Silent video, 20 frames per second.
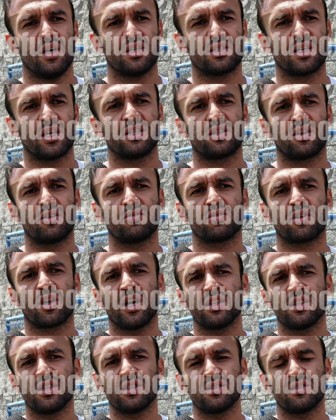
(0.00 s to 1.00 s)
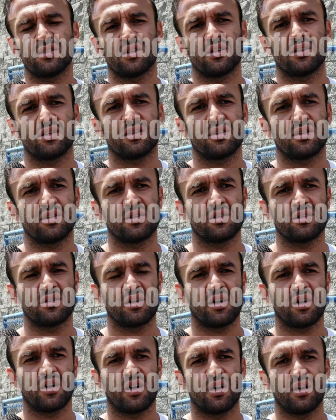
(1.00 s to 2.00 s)
estar entre los grandes, eh,
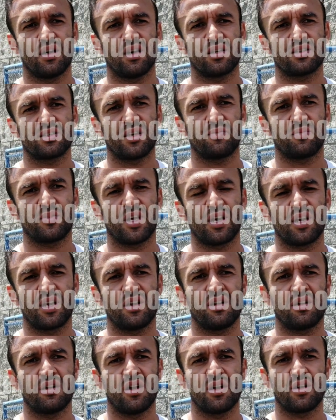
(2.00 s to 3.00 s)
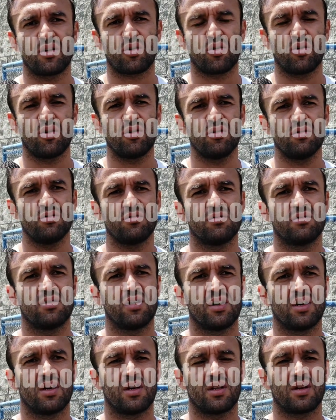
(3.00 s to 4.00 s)
aceptar el, rol,
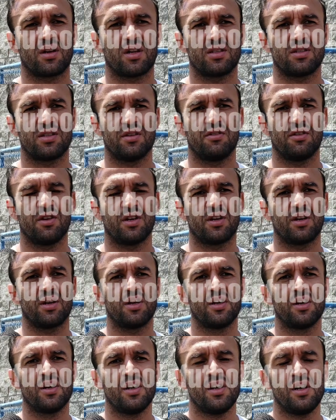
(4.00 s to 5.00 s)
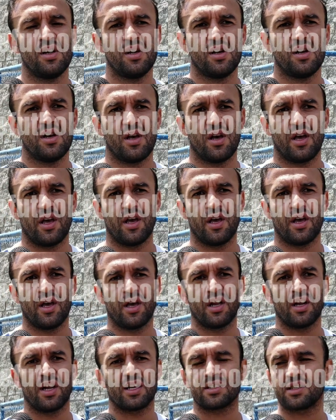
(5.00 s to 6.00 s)
recibir
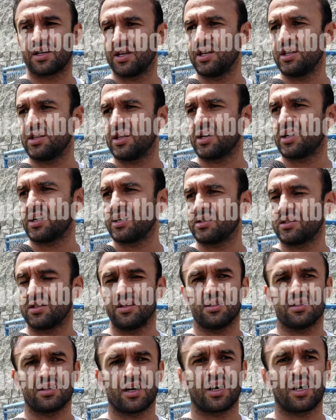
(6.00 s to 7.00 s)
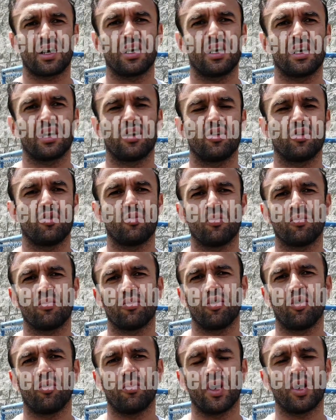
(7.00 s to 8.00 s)
las críticas y sacarle lo,
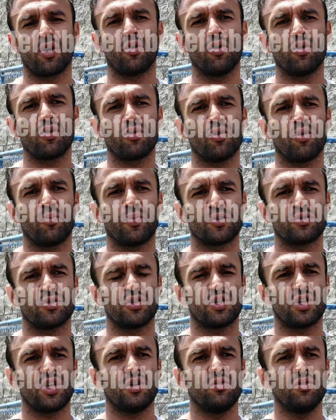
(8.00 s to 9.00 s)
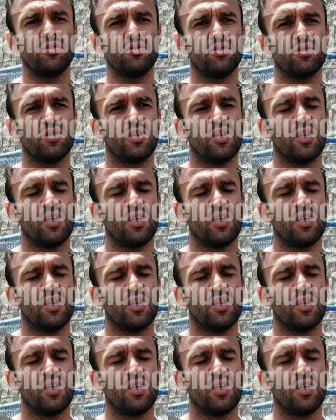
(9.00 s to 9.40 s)
lo, mejor, lo positivo,